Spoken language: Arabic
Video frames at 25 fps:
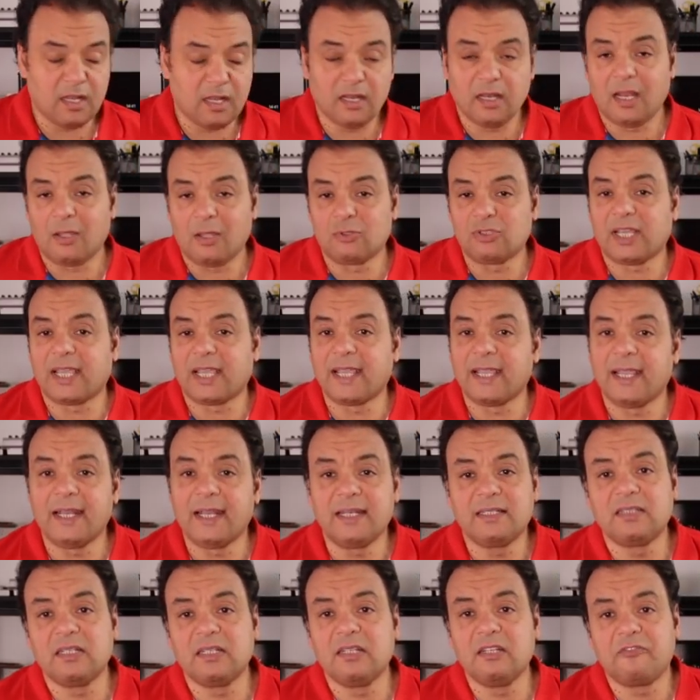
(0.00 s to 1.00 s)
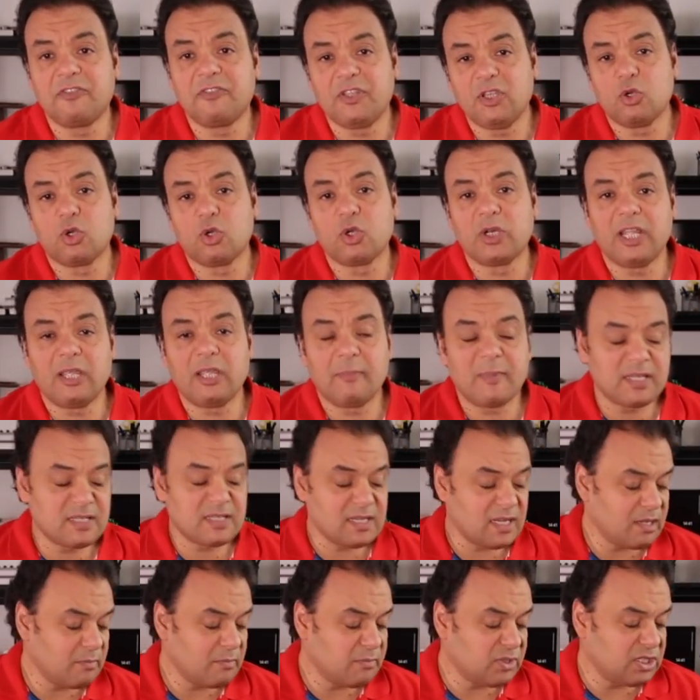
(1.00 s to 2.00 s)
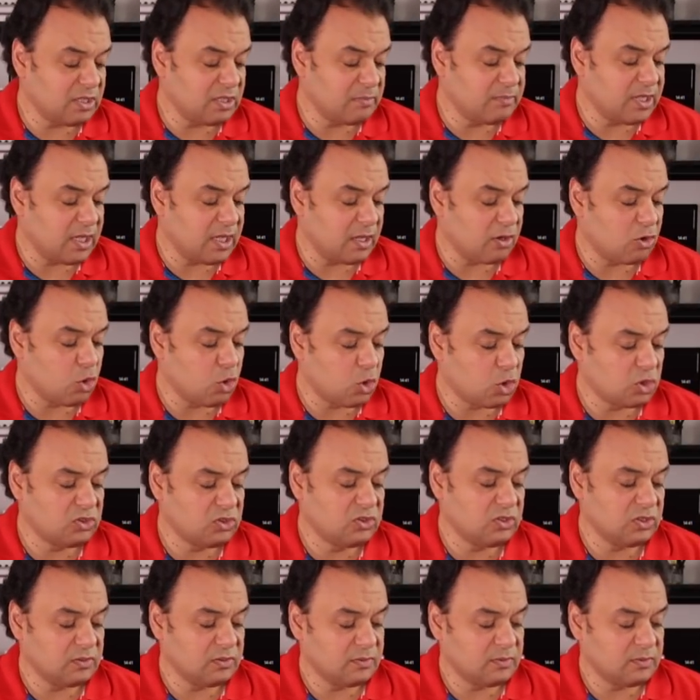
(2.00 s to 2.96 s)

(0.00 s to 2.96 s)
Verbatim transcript: لو تخيلت إن في أغنية مثلا بتبدأ كورد